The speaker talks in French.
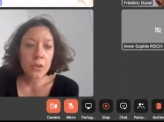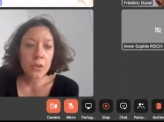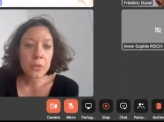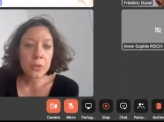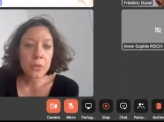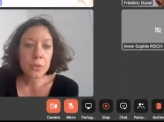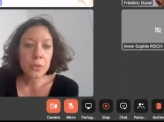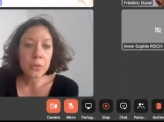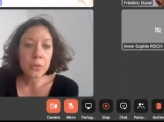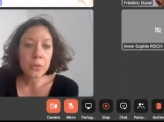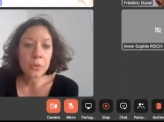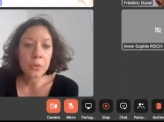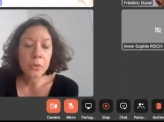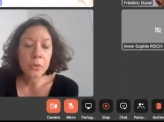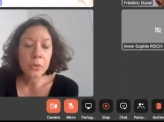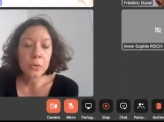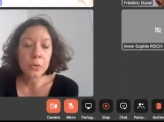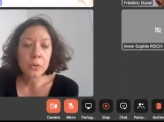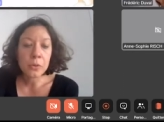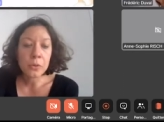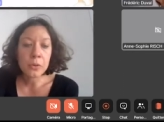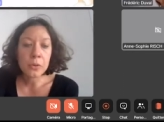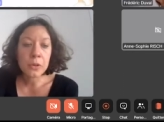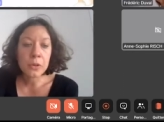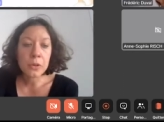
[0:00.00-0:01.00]

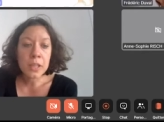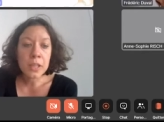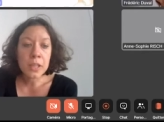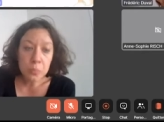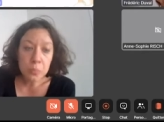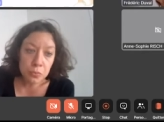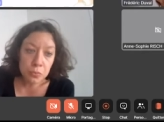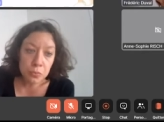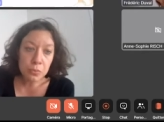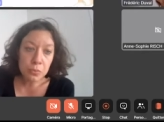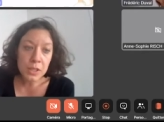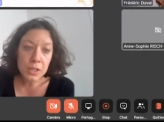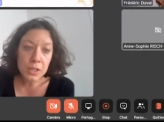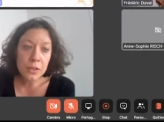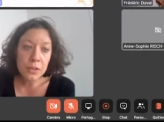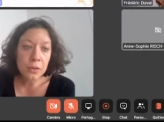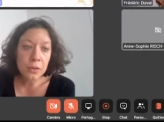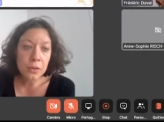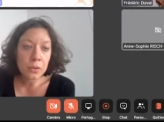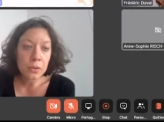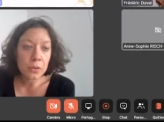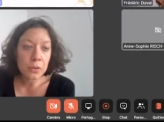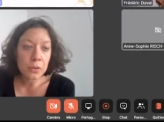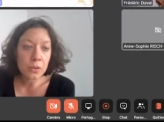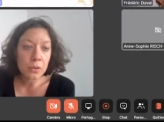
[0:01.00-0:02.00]
Euh, et puis,
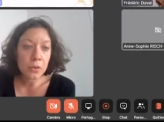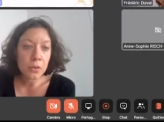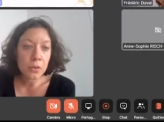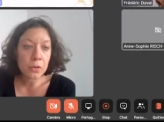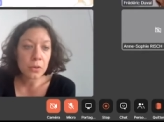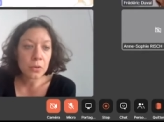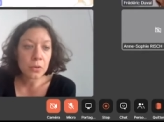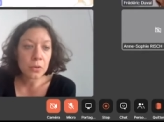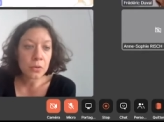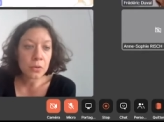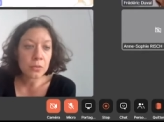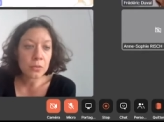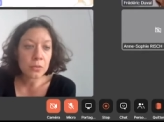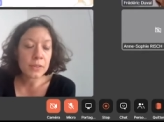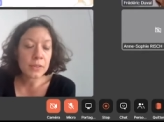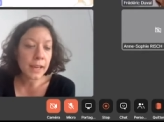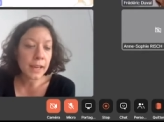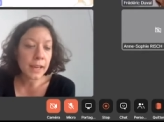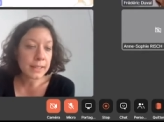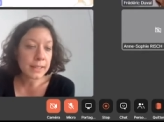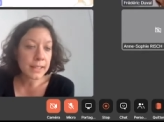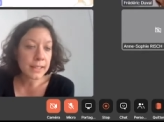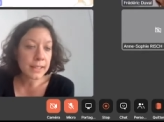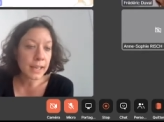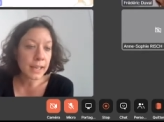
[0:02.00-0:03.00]
euh, euh,
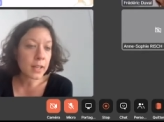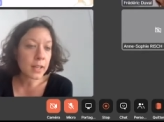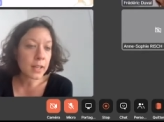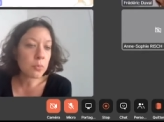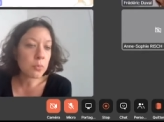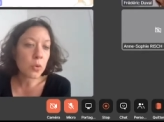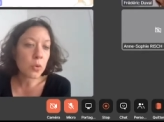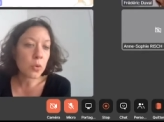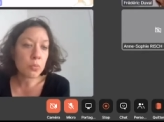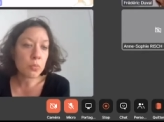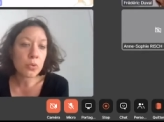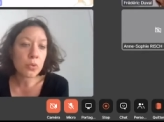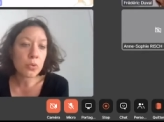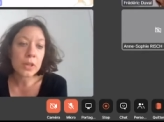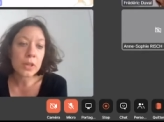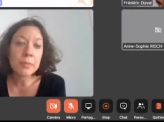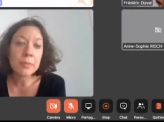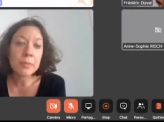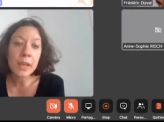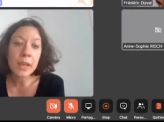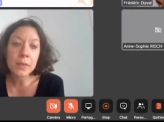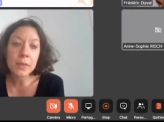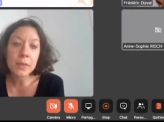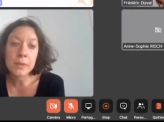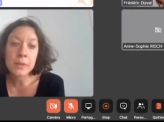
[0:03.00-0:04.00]
dernier élément pour
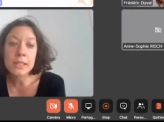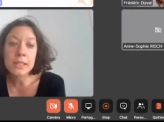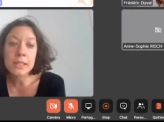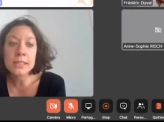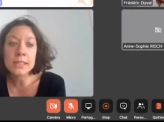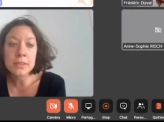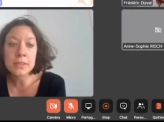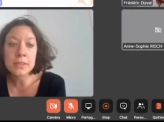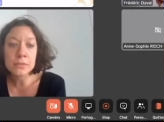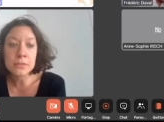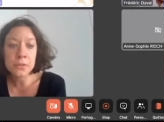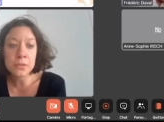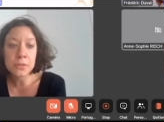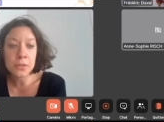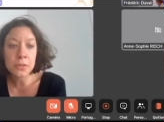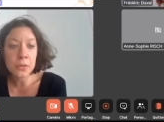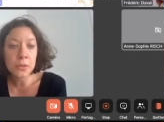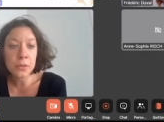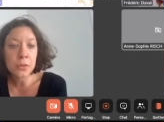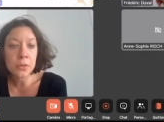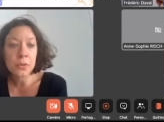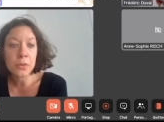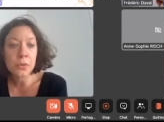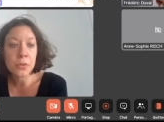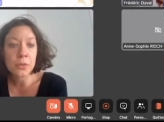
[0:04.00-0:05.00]
les perspectives,
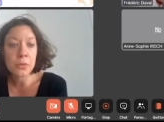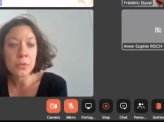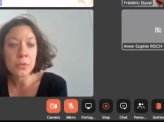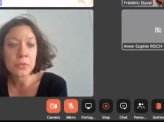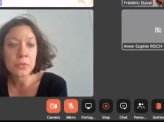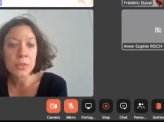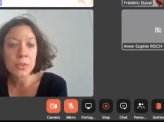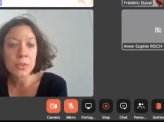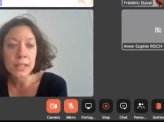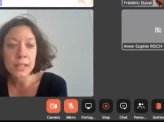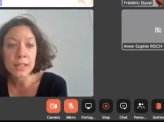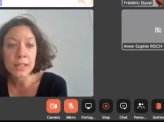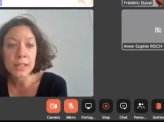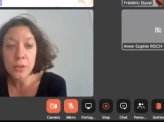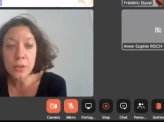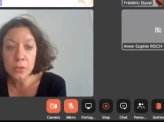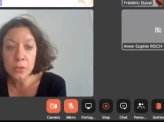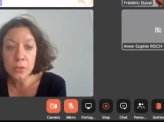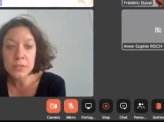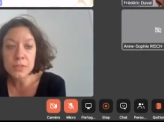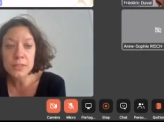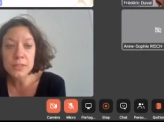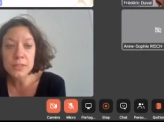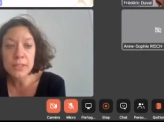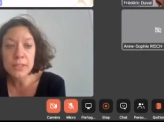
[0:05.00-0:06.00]
on a des
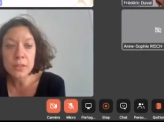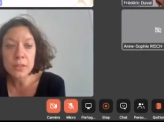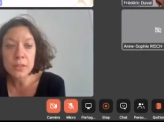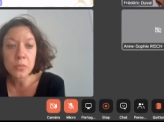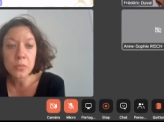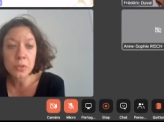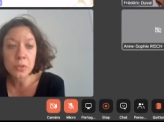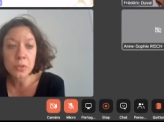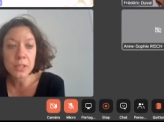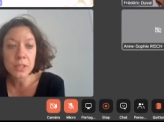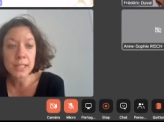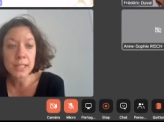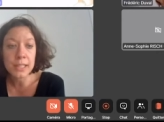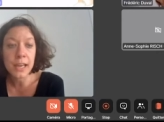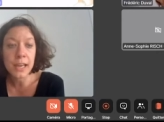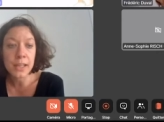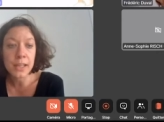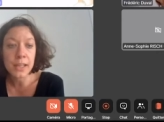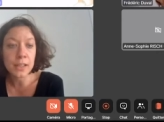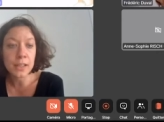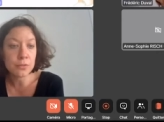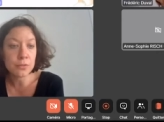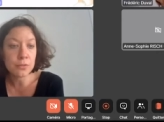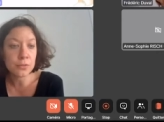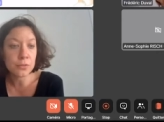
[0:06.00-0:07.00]
grands événements qui
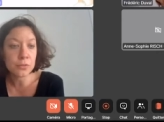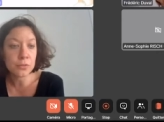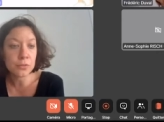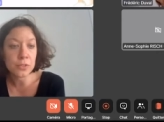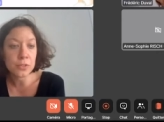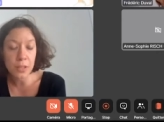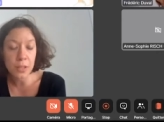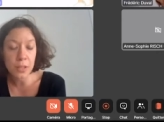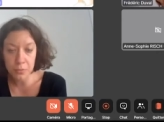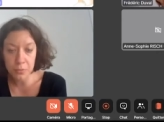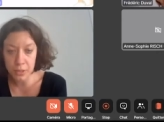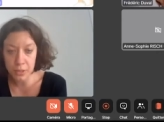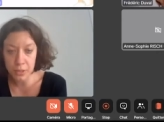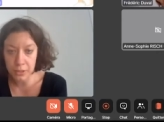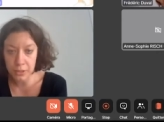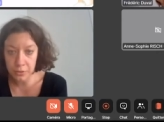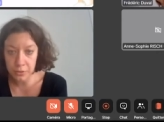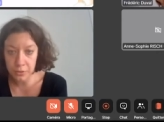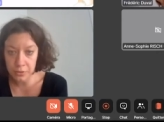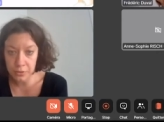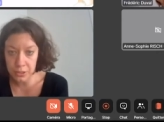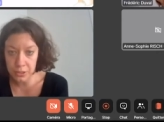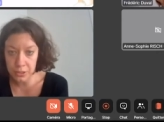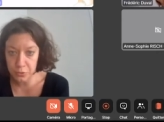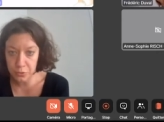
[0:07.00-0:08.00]
arrivent, notamment
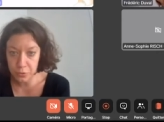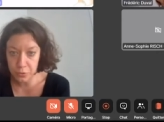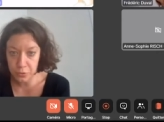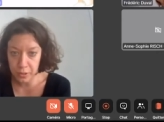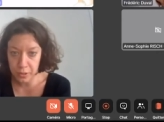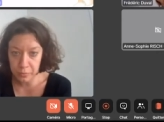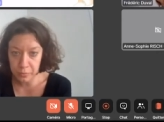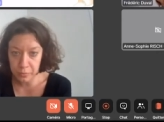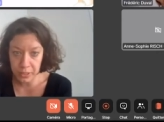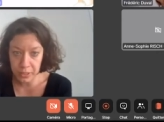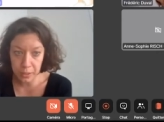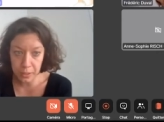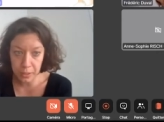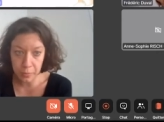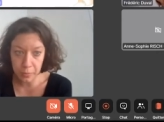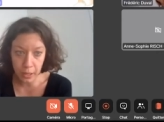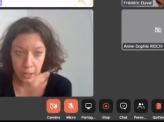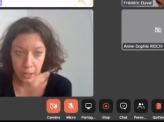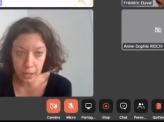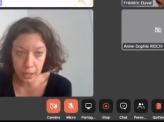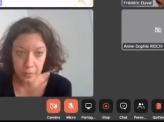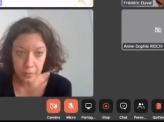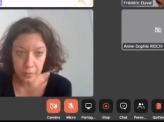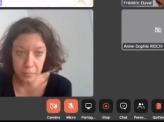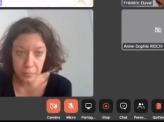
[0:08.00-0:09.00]
l'accueil des Jeux olympiques et
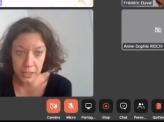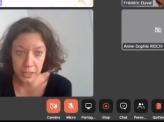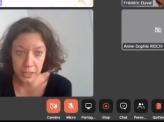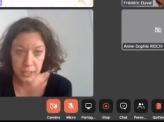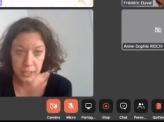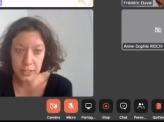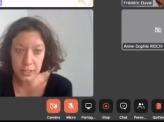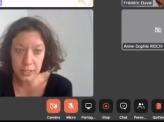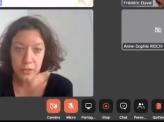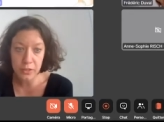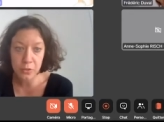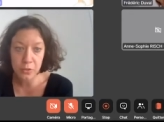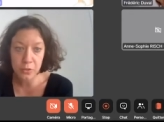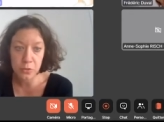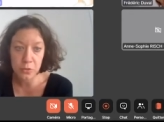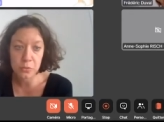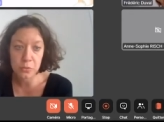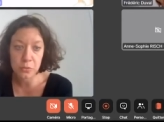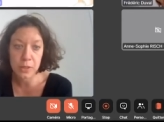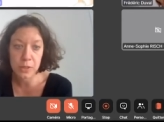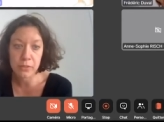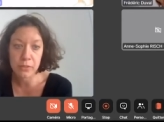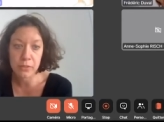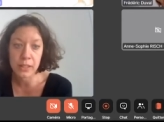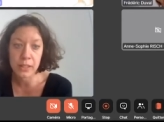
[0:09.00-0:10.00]
paralympiques en
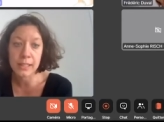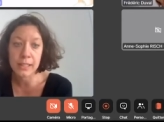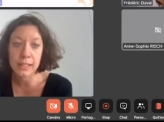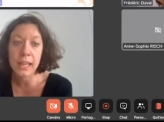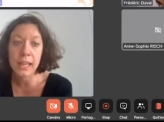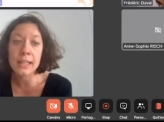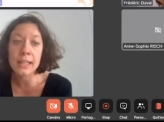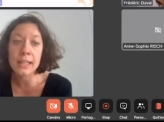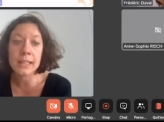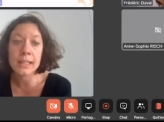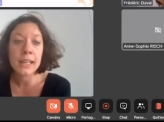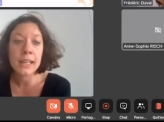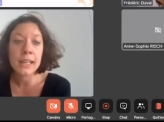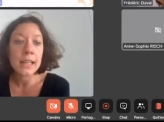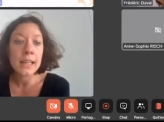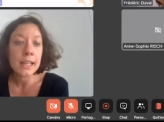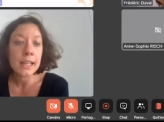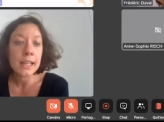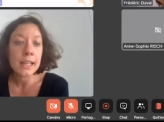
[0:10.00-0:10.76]
2024,